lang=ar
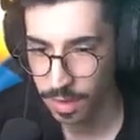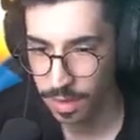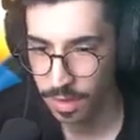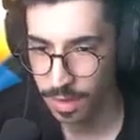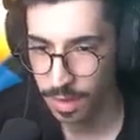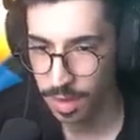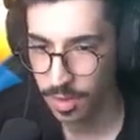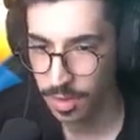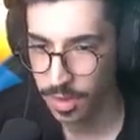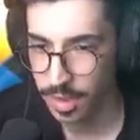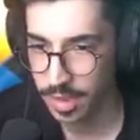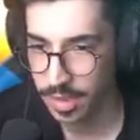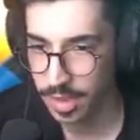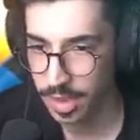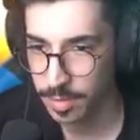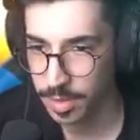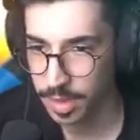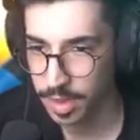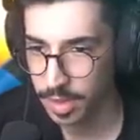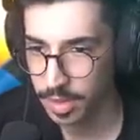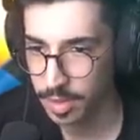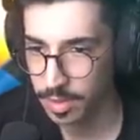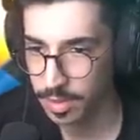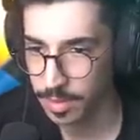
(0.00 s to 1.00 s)
خوينا جاب
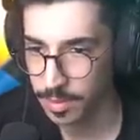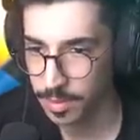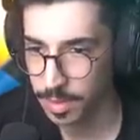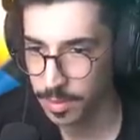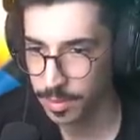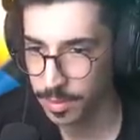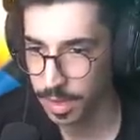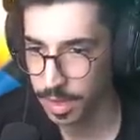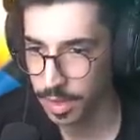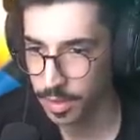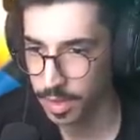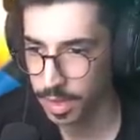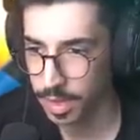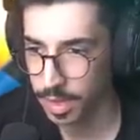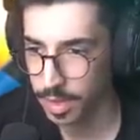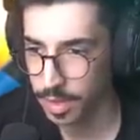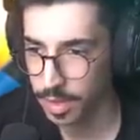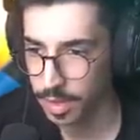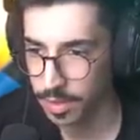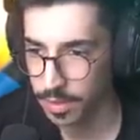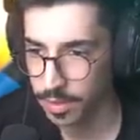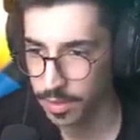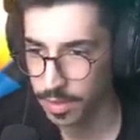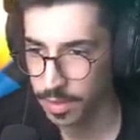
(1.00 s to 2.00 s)
العيد بالمناوله
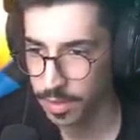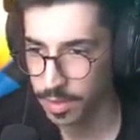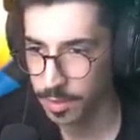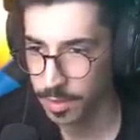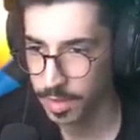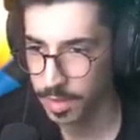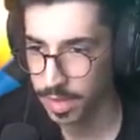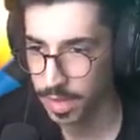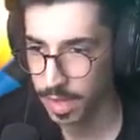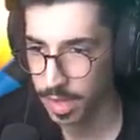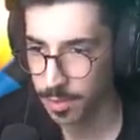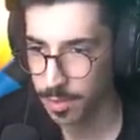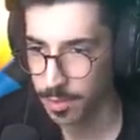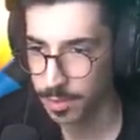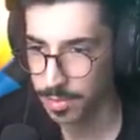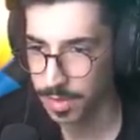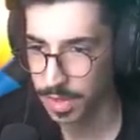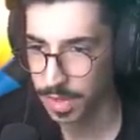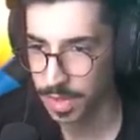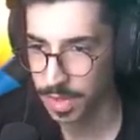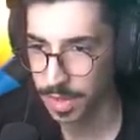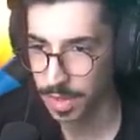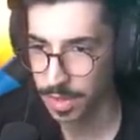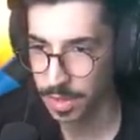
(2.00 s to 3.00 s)
بس يا رب
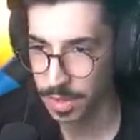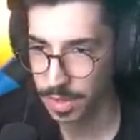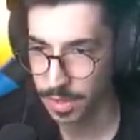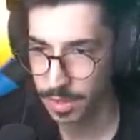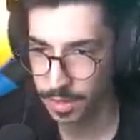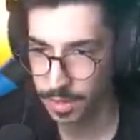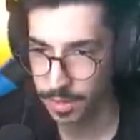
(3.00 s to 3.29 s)
لا لا لا